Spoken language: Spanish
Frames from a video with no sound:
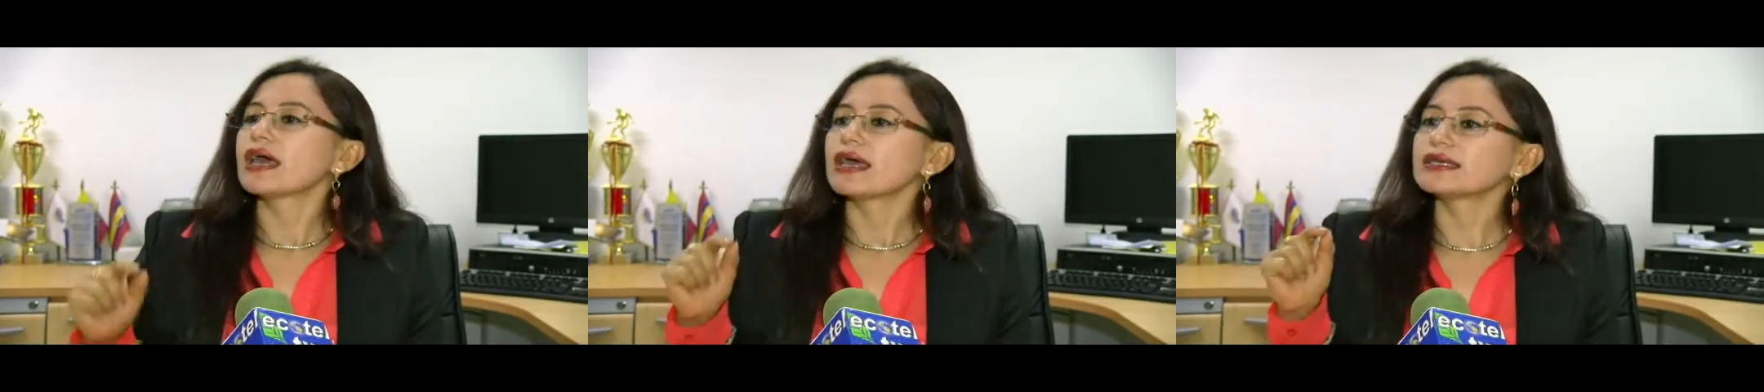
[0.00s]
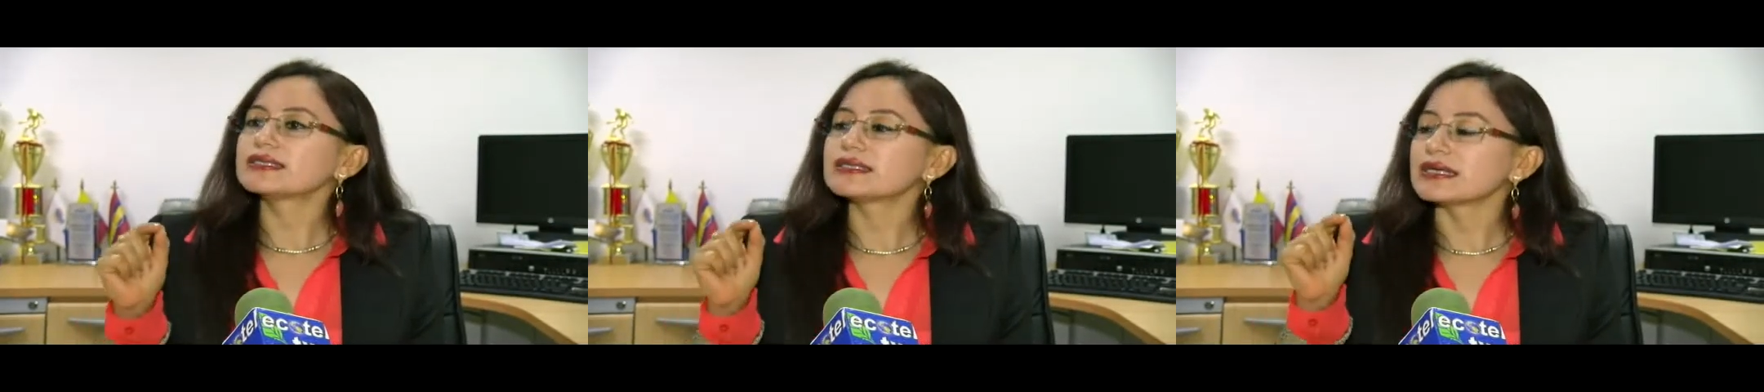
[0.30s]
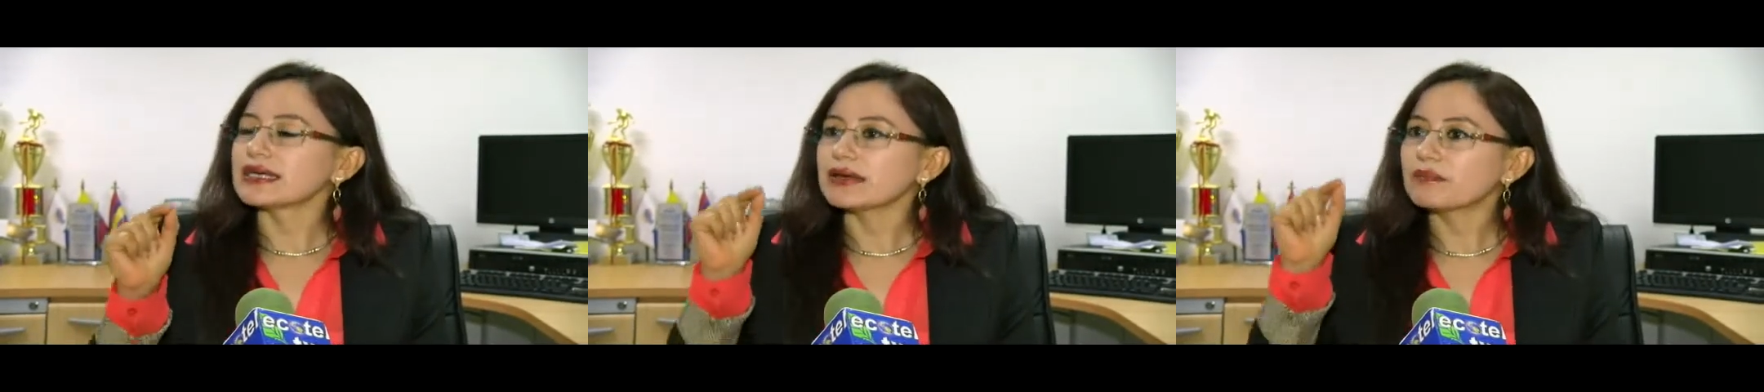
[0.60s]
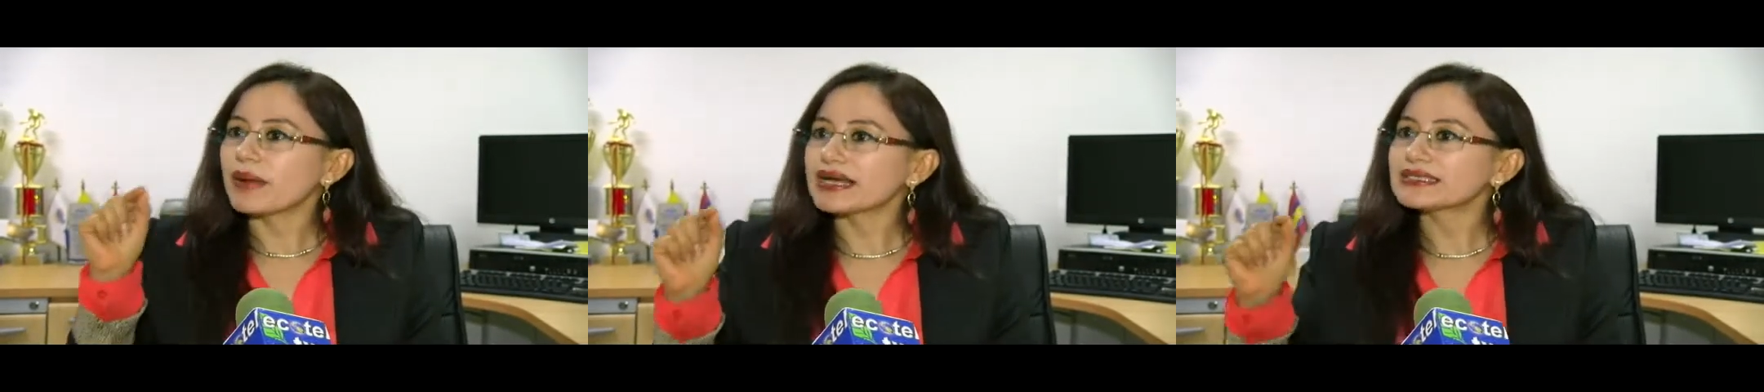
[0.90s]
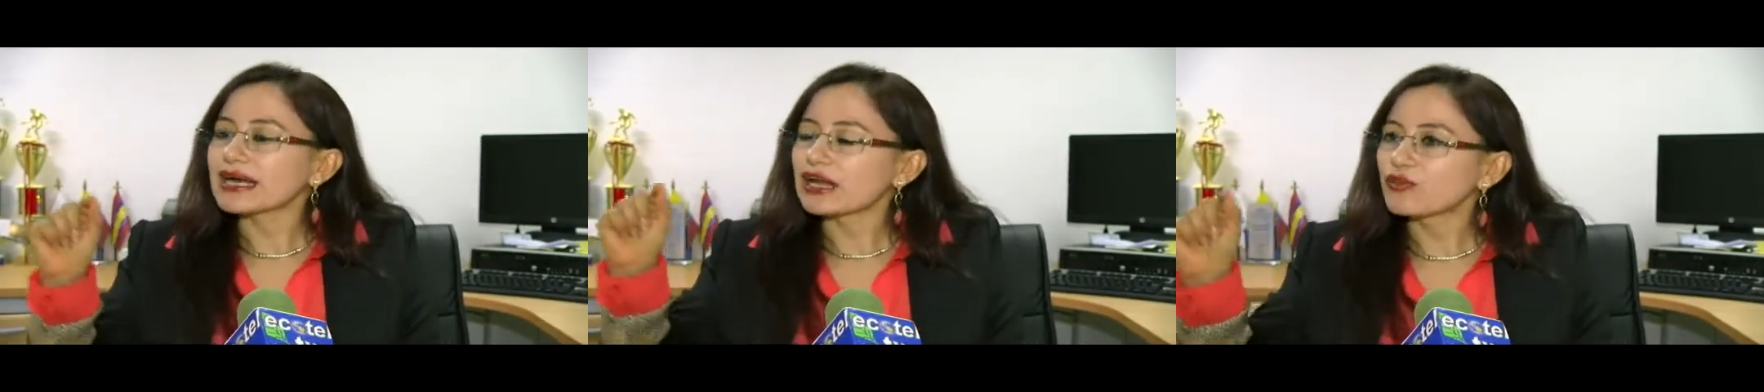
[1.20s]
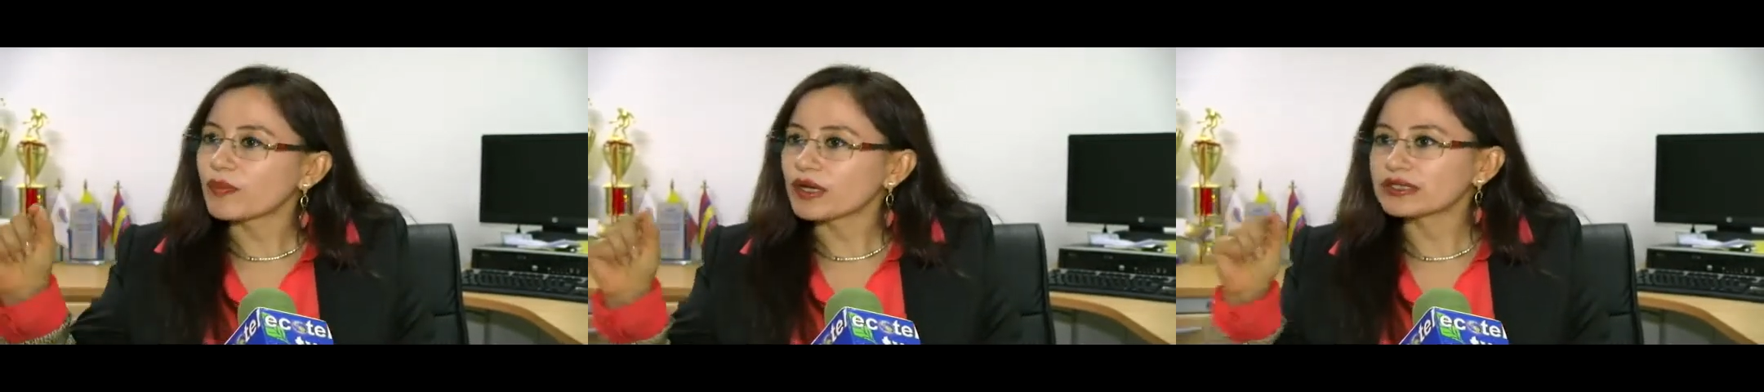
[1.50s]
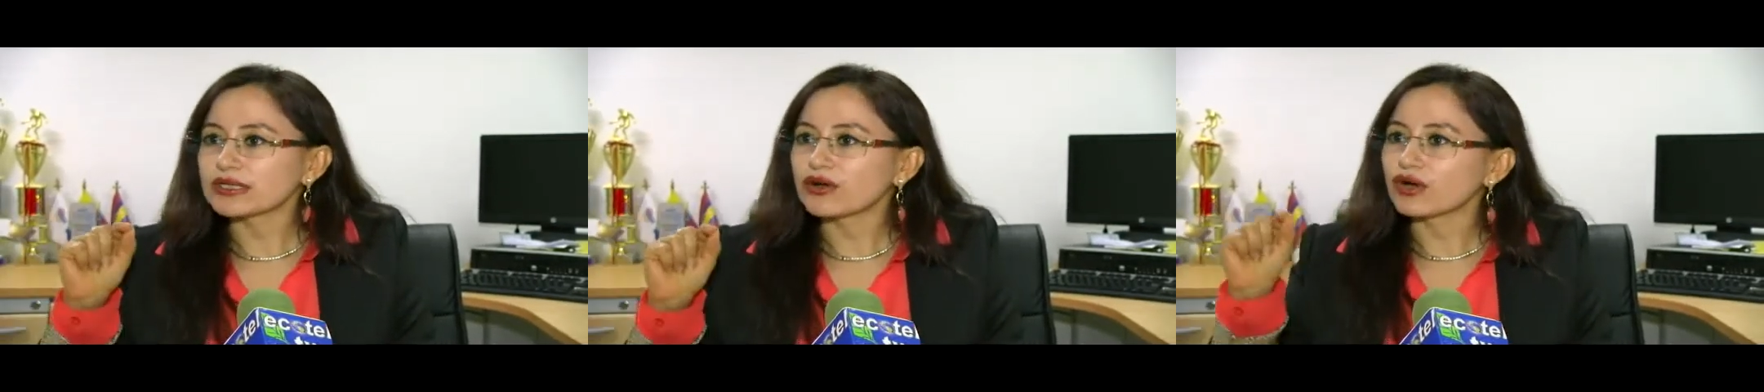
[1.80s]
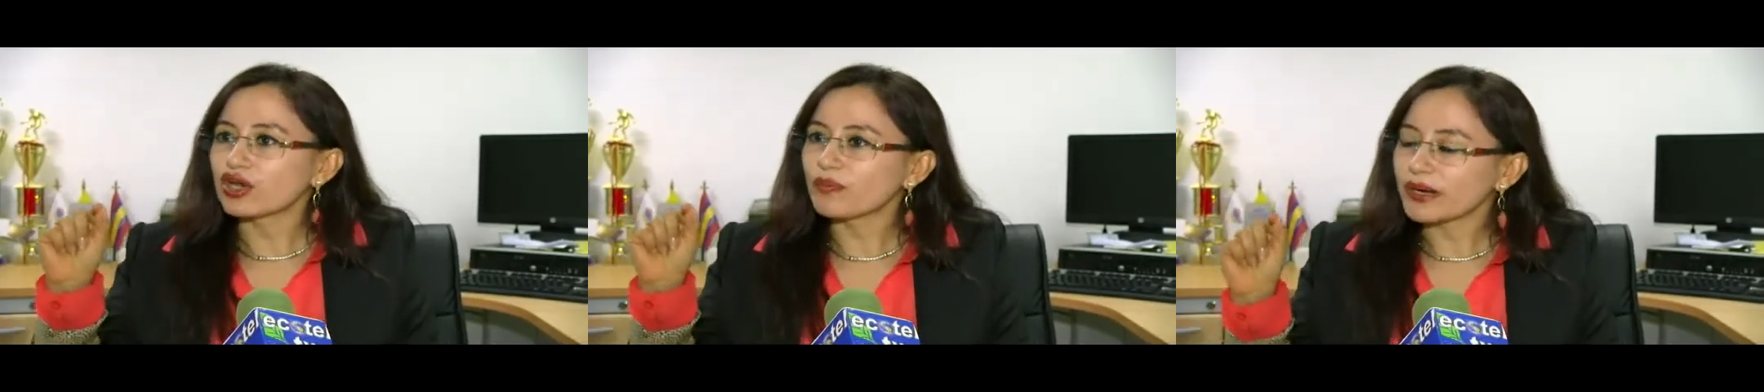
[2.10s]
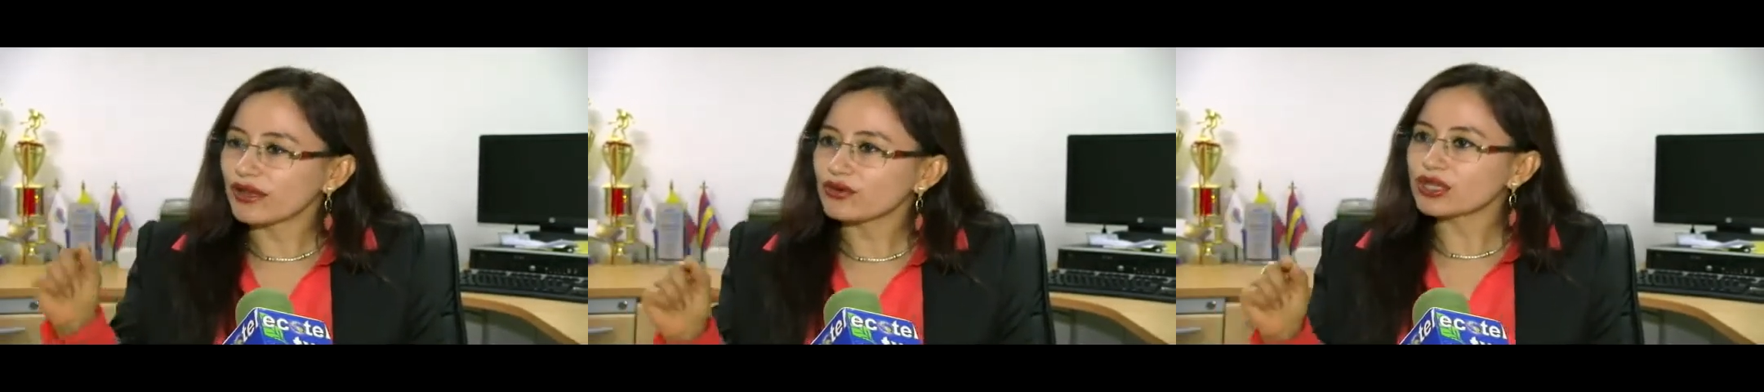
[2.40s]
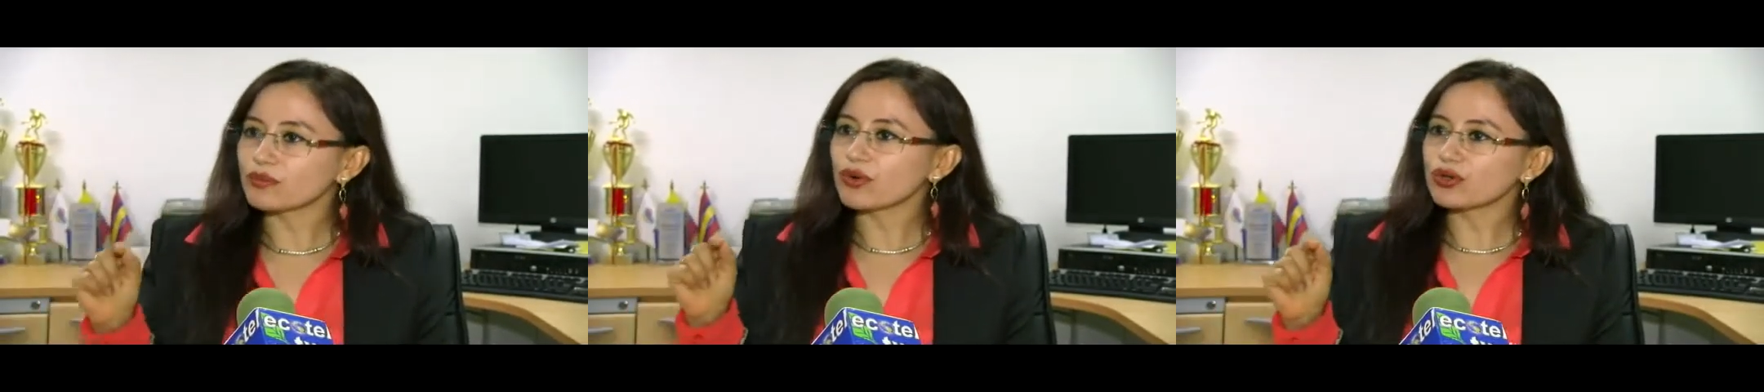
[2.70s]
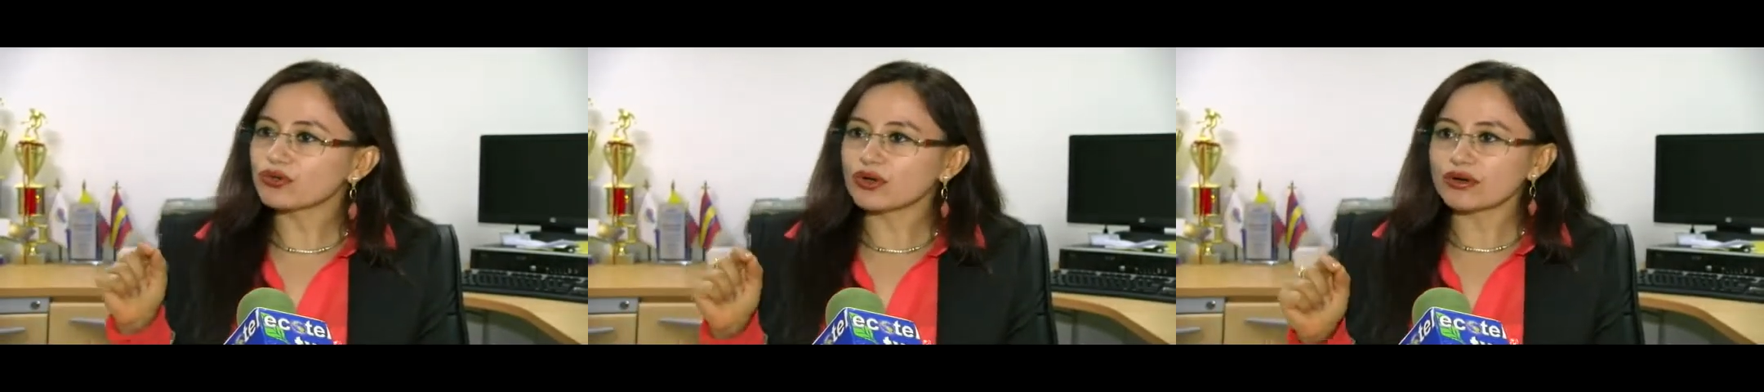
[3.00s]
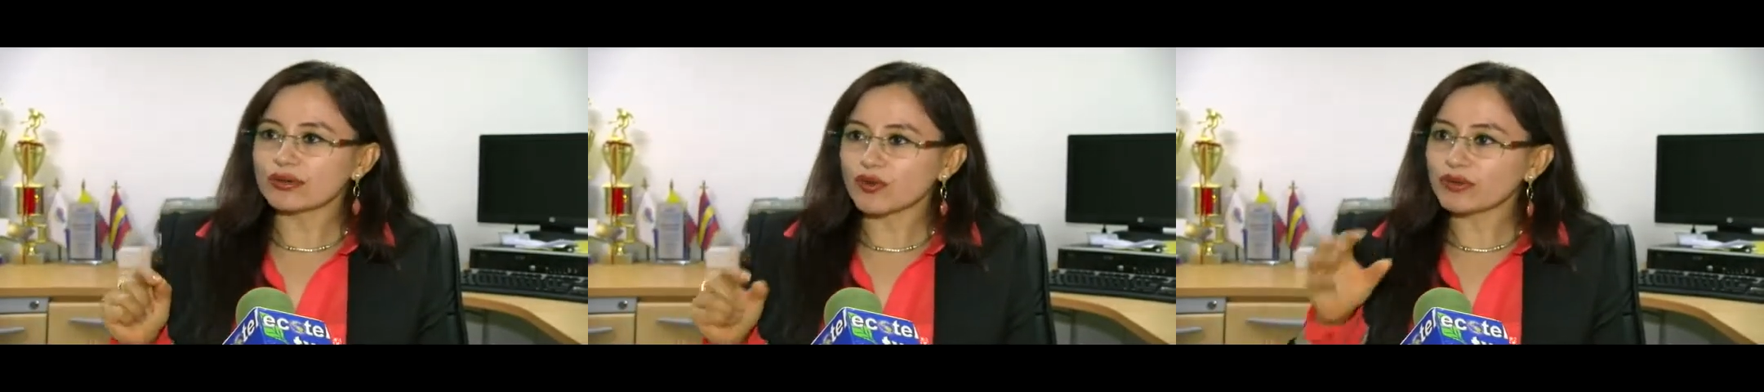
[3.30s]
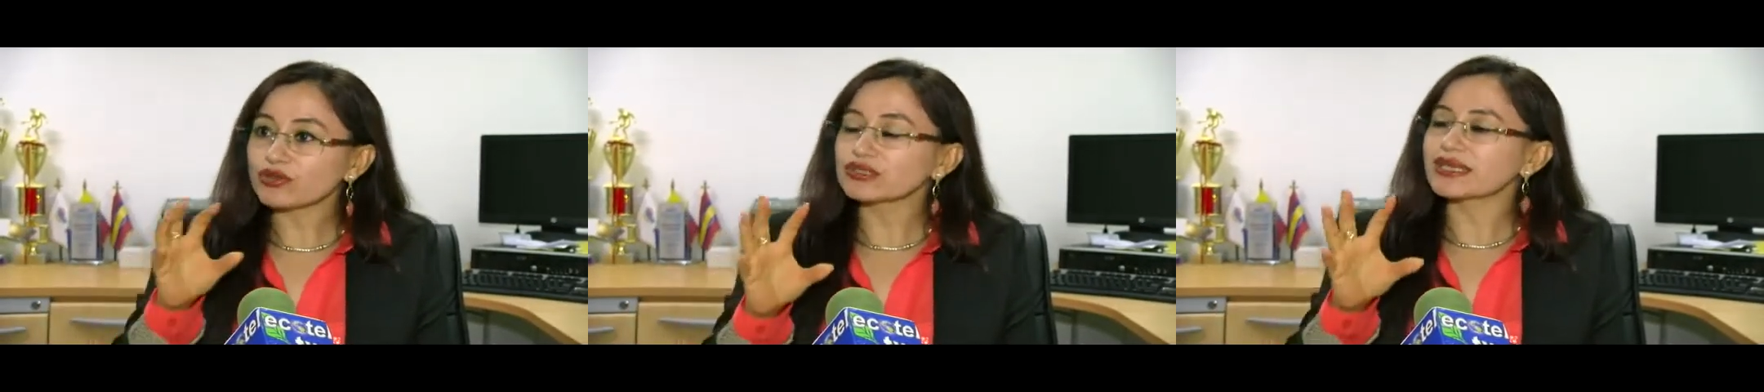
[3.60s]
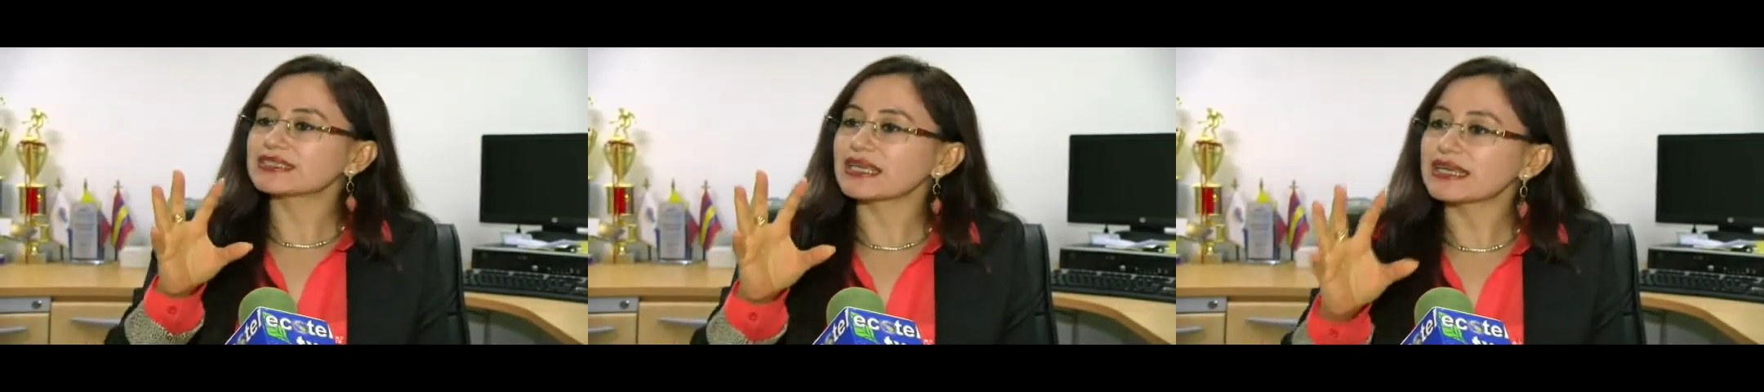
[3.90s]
este, pasan este, con el operador de módulo, el momento que se